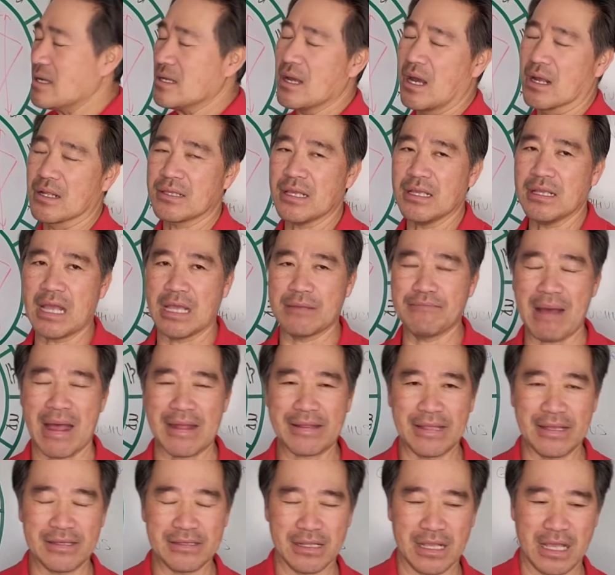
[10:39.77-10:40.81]
gần tới ngày 3
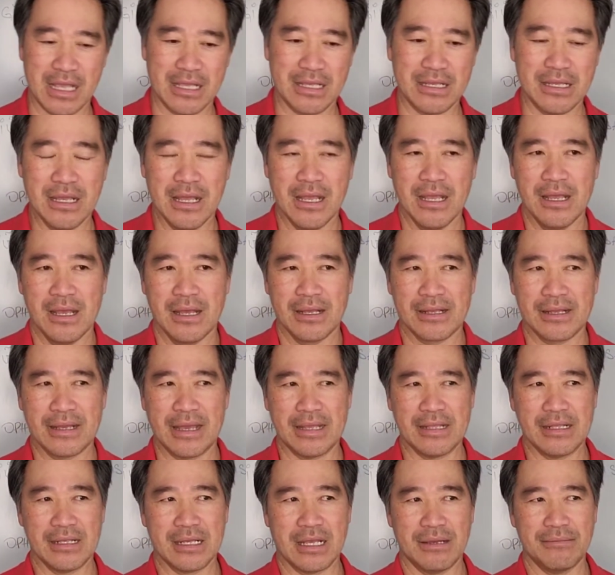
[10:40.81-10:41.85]
ngày
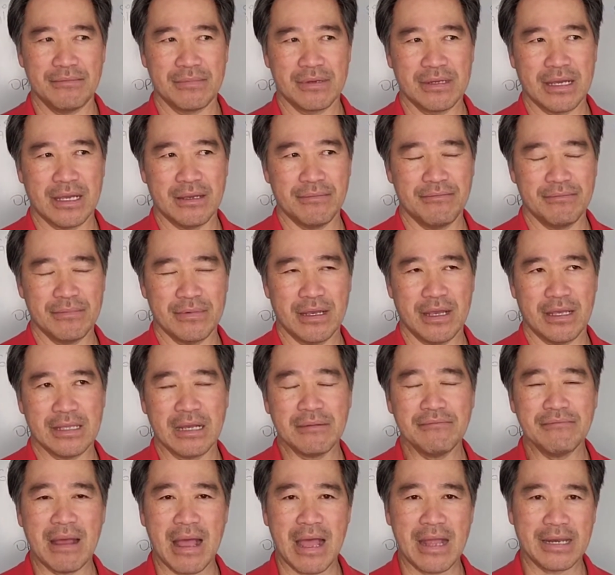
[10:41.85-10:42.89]
ngày ngày ngày, ngày
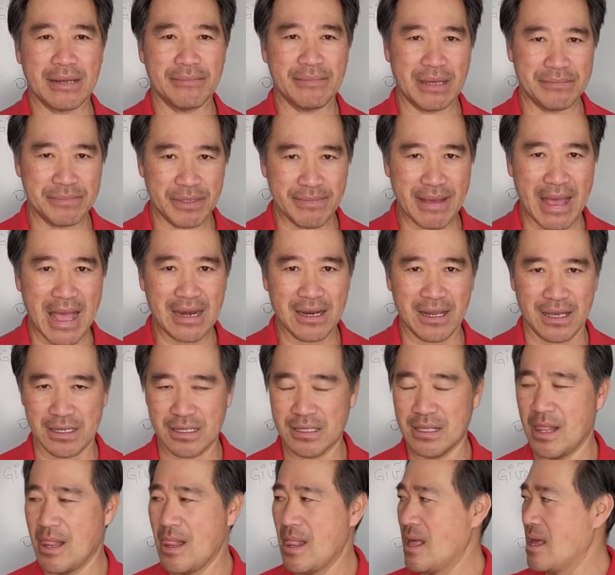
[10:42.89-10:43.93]
tháng 3 năm 23 lần